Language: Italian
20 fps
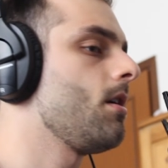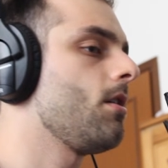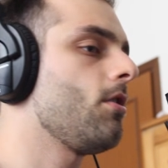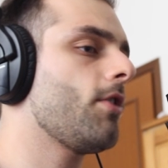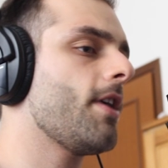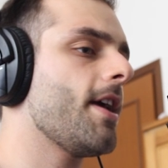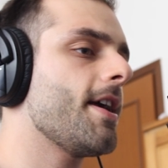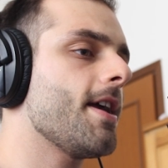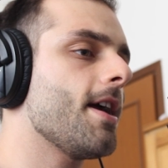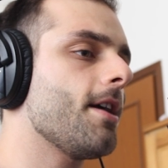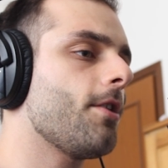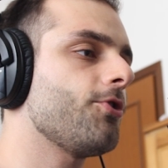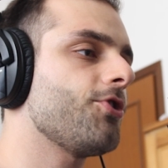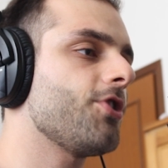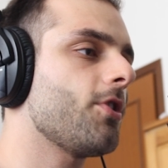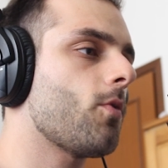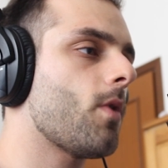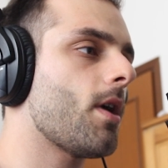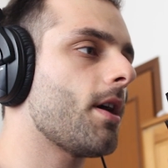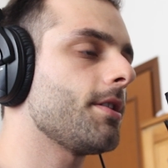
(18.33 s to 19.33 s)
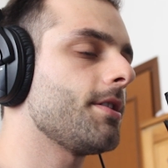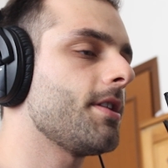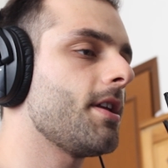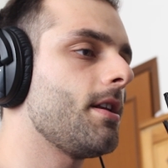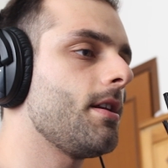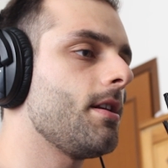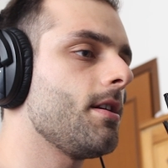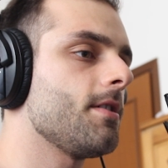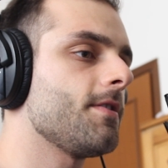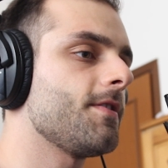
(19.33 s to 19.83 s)
Ok, eccoci qua
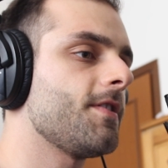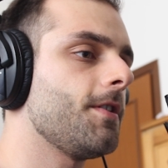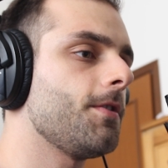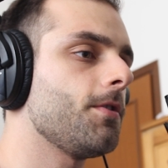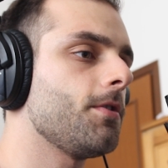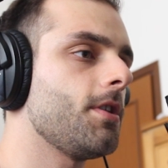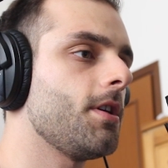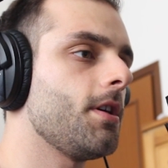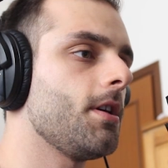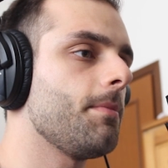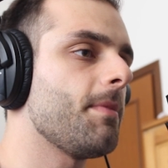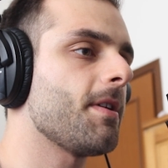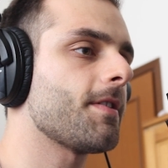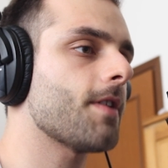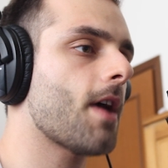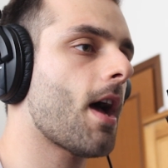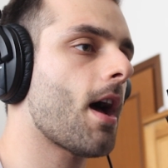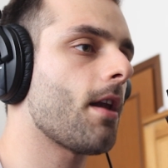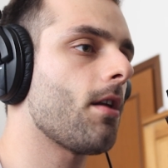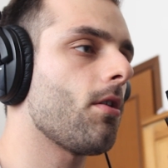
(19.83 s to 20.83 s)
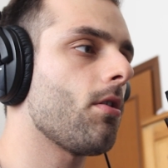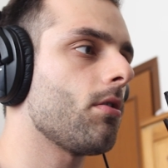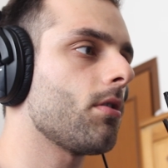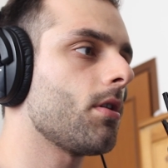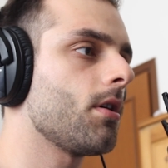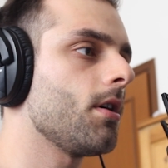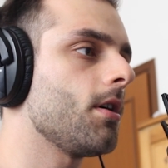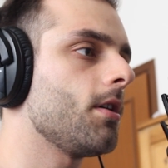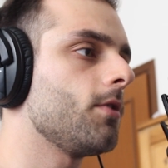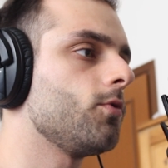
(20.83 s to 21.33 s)
nel sito di Mix
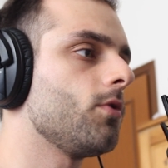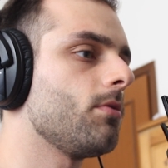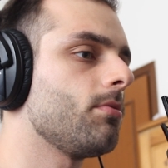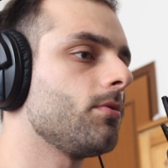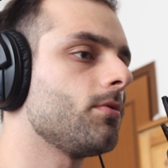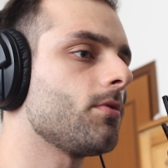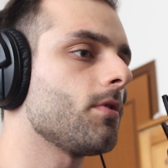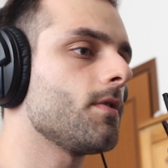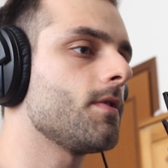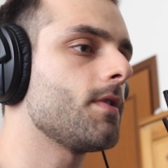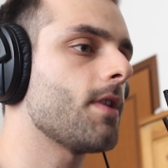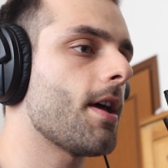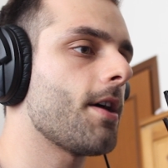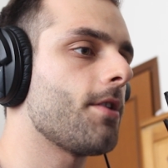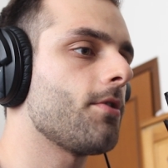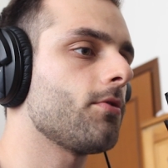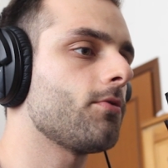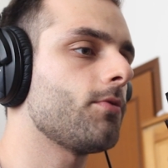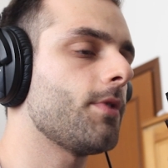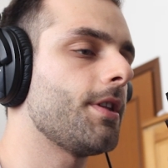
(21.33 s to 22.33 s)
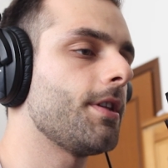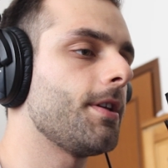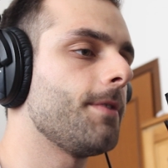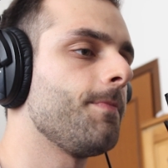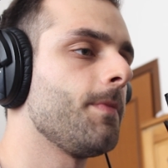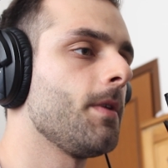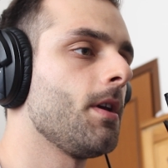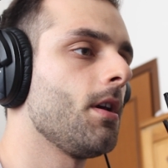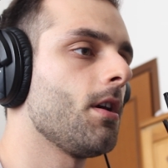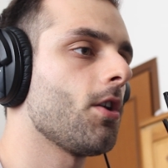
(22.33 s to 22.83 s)
Analog 2.0, quindi
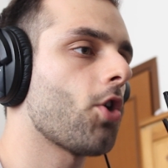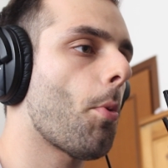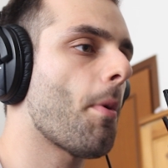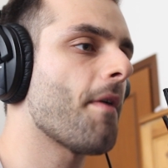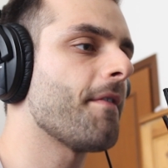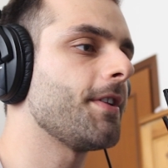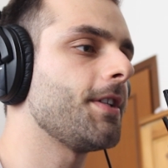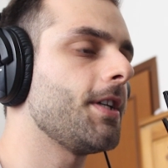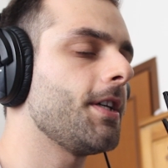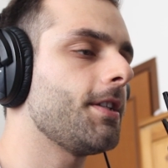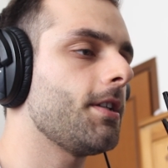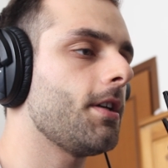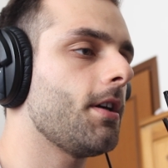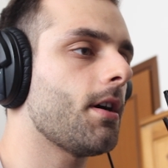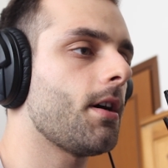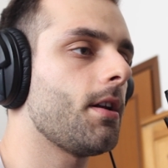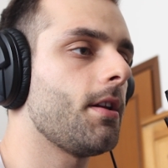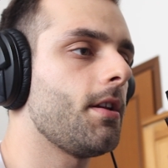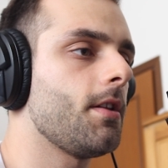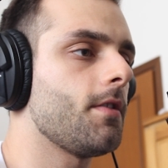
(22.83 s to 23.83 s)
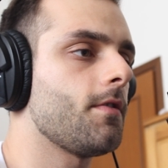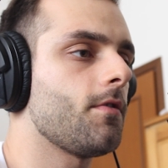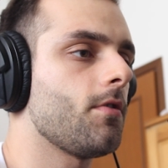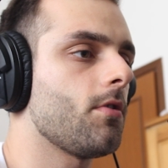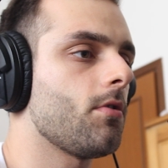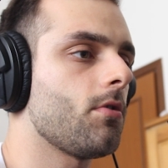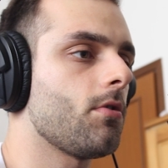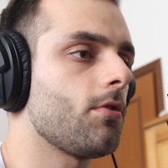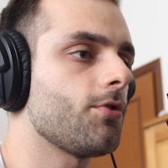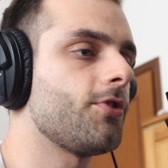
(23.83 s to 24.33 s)
come vedete
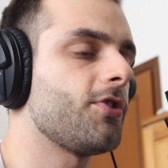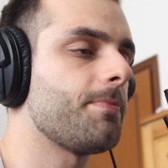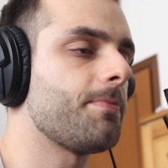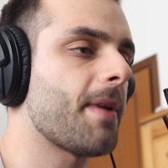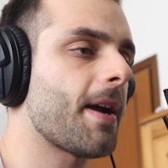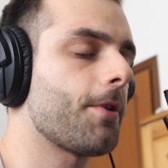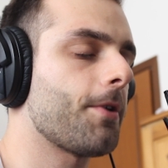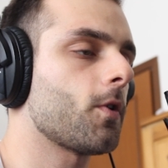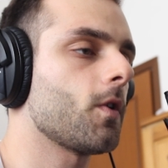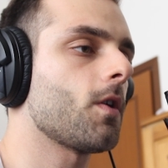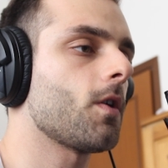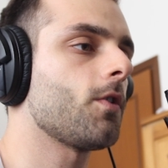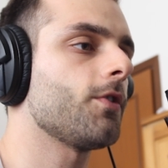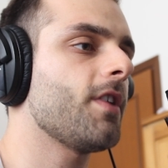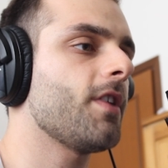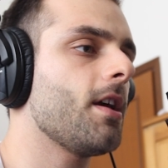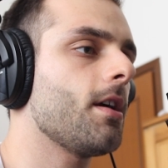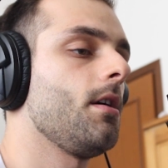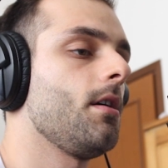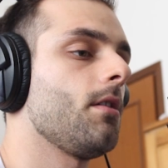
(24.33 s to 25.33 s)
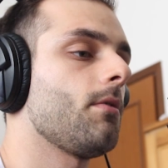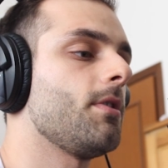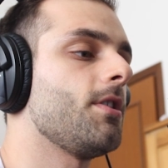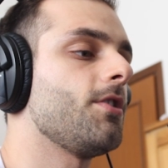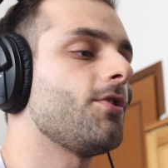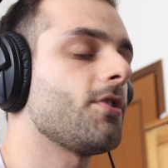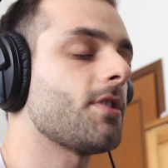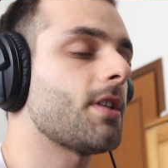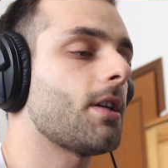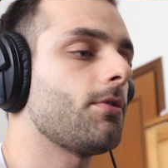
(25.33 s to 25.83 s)
all'inizio ci spiegano che cos'è, quindi
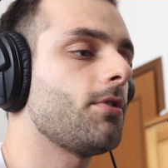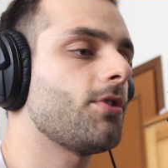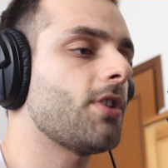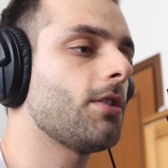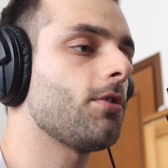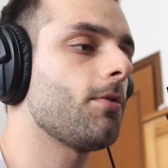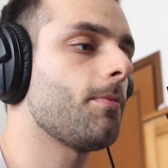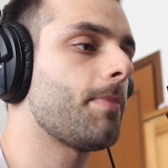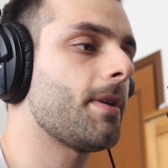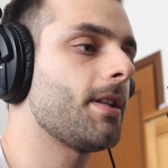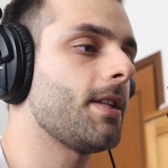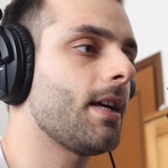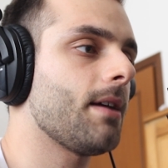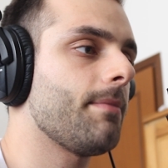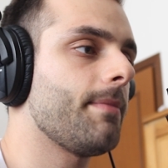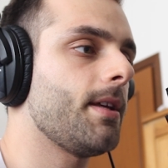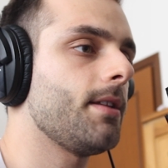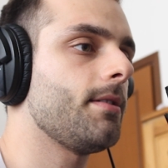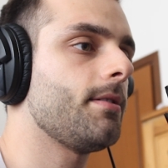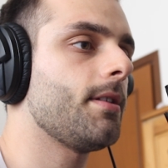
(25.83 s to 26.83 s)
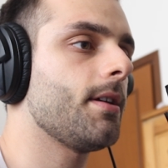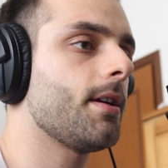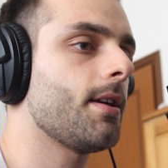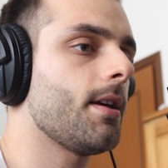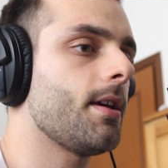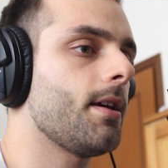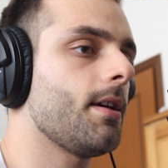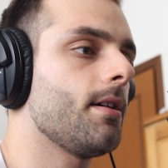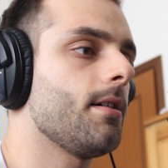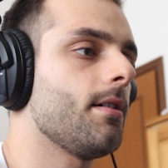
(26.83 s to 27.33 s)
ci stanno dicendo praticamente
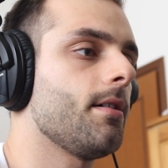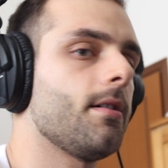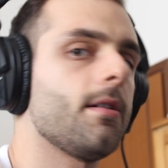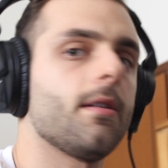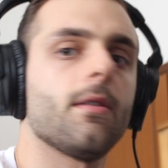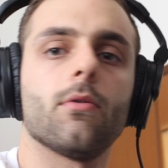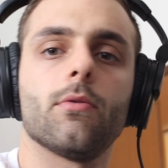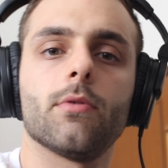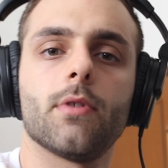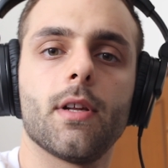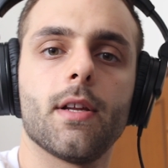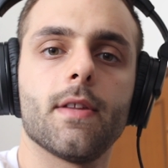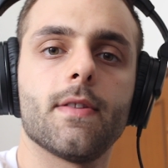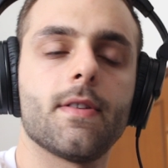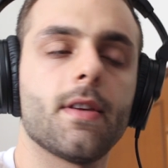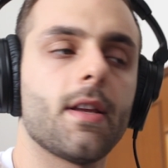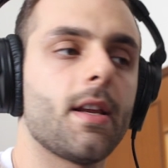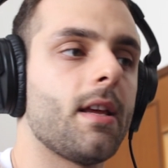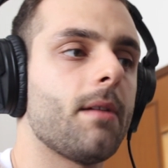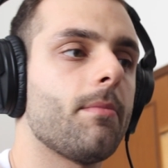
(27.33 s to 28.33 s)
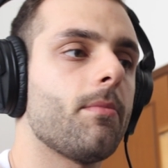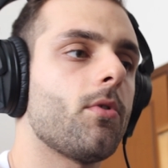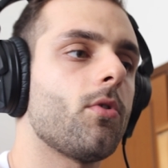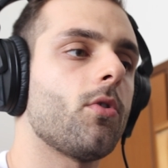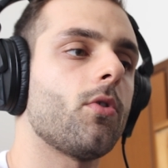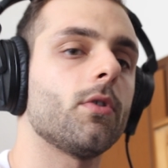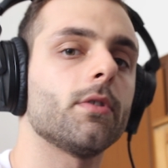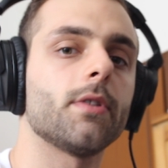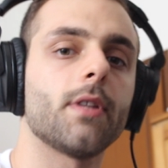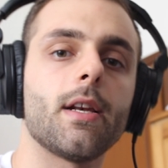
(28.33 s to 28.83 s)
che eh,
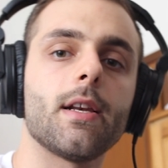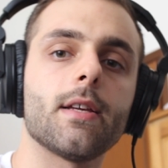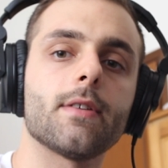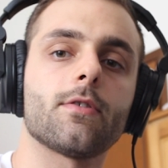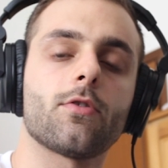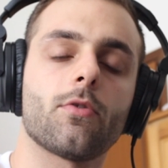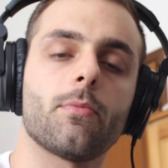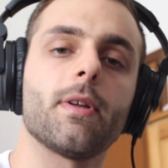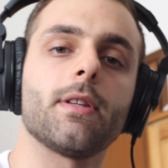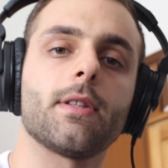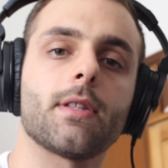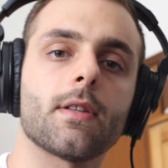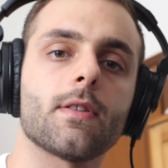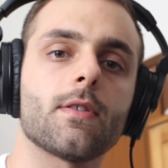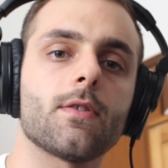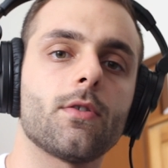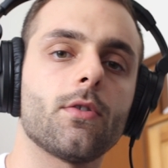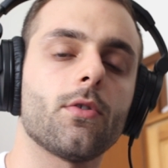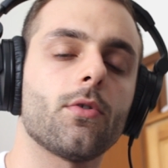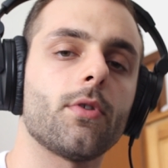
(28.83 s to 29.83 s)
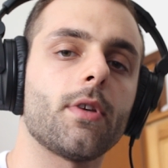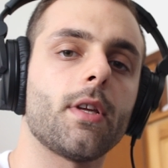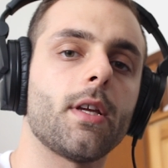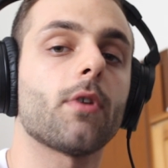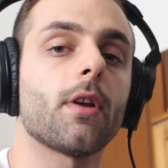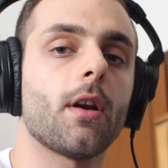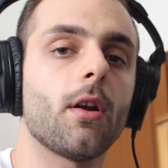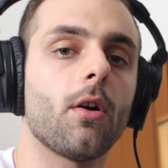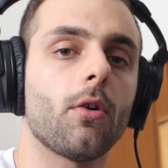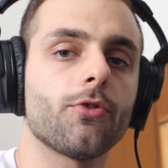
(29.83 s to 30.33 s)
utilizzeremo delle strumentazioni
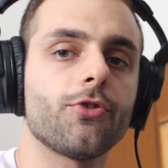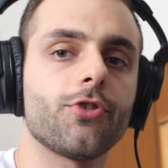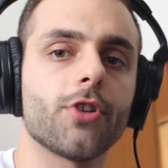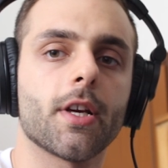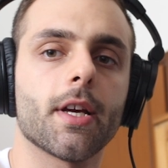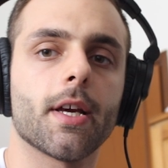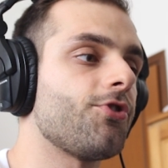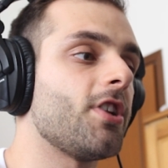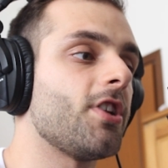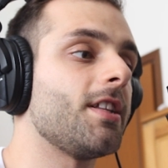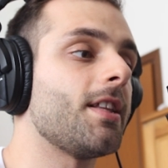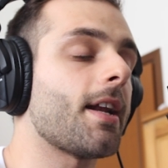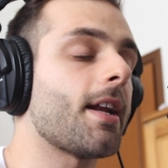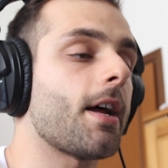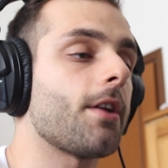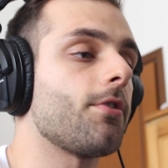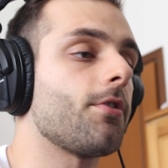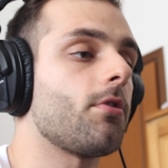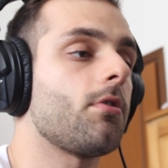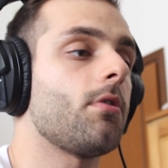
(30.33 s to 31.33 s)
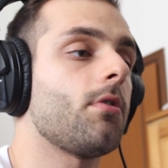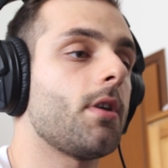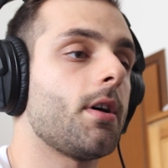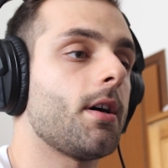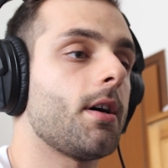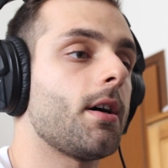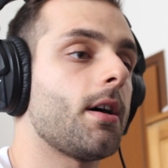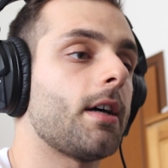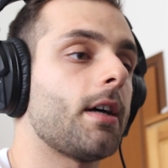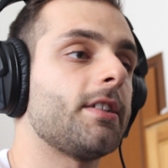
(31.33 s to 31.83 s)
analogiche, ce le daranno eh,
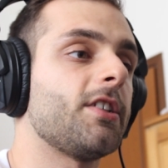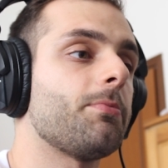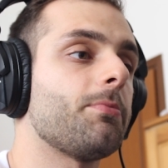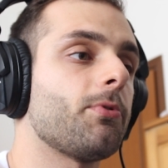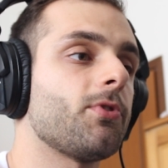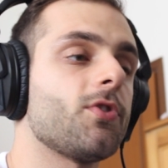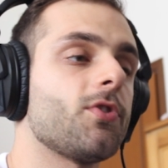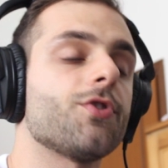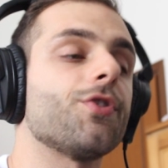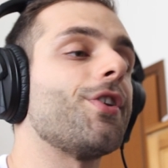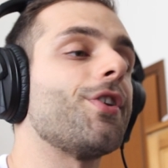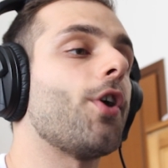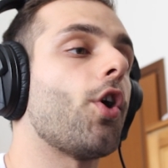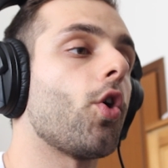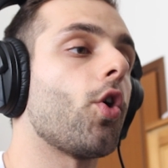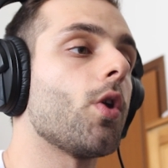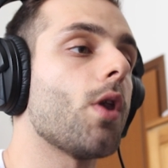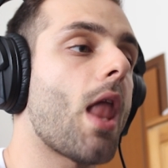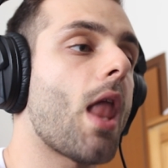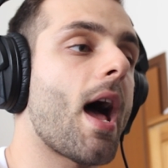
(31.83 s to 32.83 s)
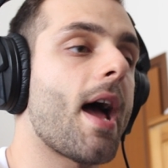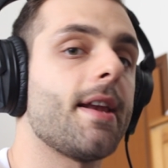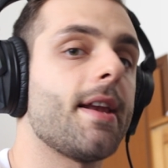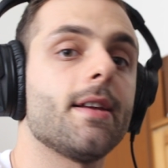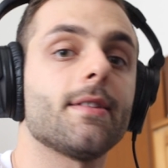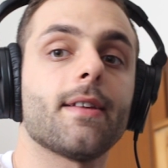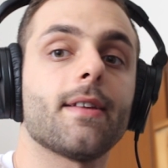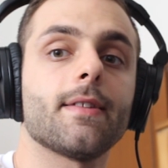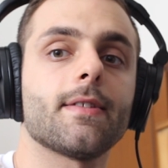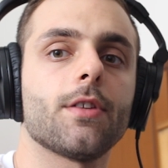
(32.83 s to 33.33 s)
a disposizione
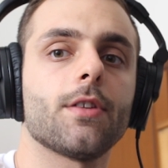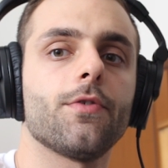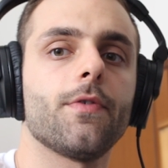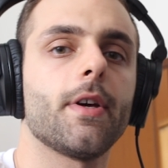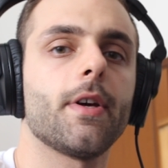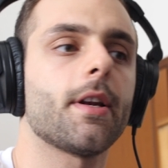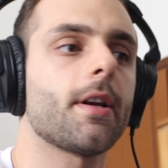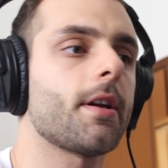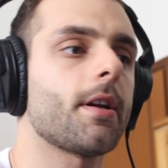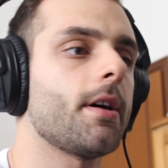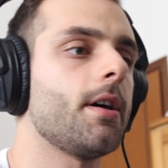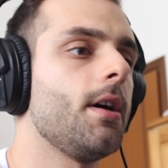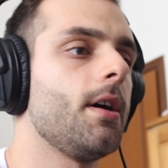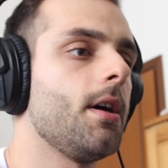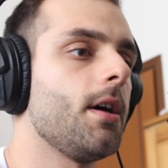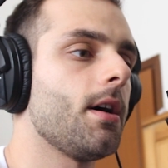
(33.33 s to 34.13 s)
online senza dover eh,